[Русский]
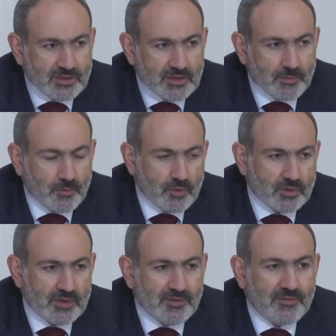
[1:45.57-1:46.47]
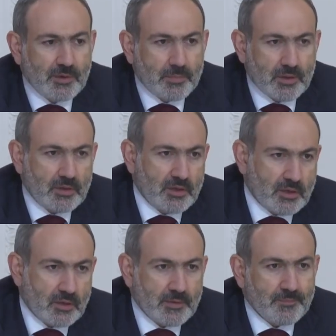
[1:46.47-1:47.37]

до сих пор не выполнил